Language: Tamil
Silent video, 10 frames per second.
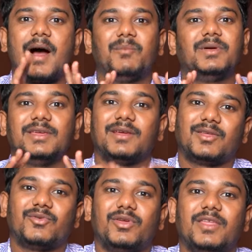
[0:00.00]
ஐம்பது
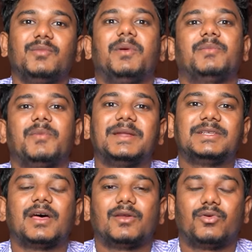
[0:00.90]
அதுக்கு ஒரு எதிர்பார்ப்பு
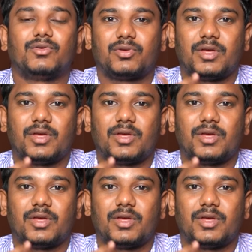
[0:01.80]
பெருசாக இருக்கும்